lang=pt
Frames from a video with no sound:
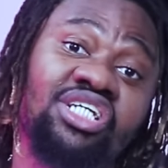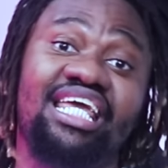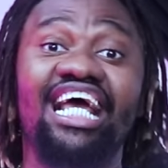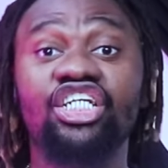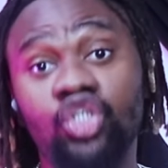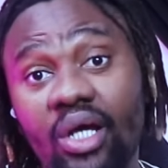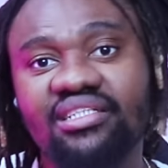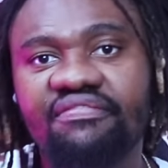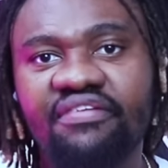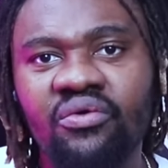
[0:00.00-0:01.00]
E a
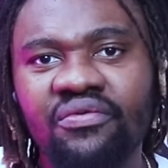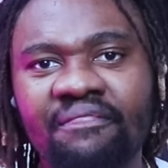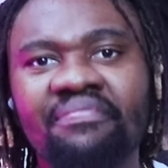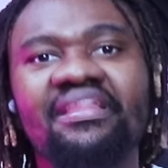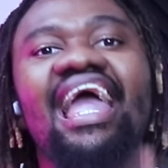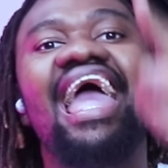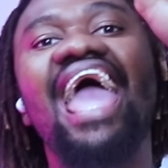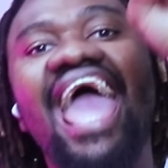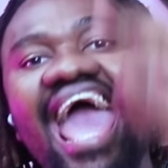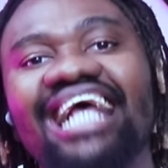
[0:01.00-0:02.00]
Joyce viu,
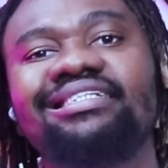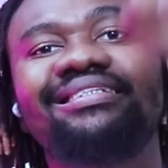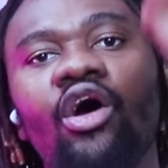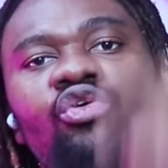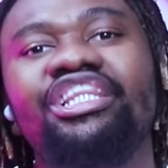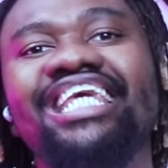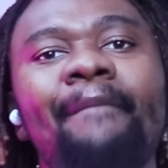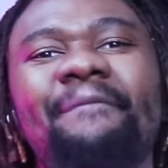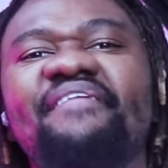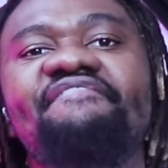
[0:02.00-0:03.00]
esse é o dia
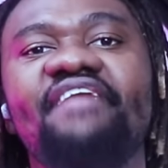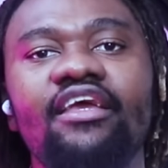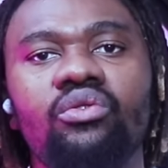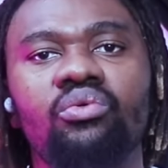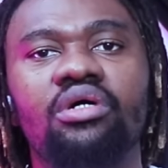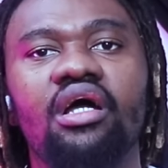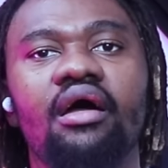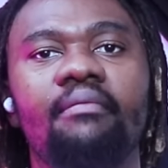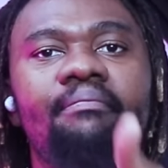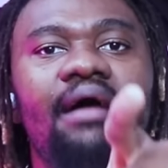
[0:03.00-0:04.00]
perfeito
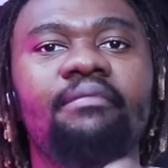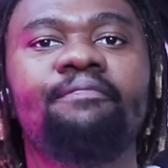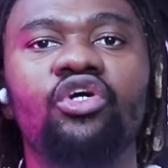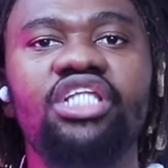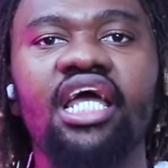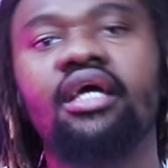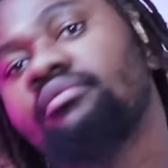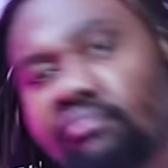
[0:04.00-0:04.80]
para mim poder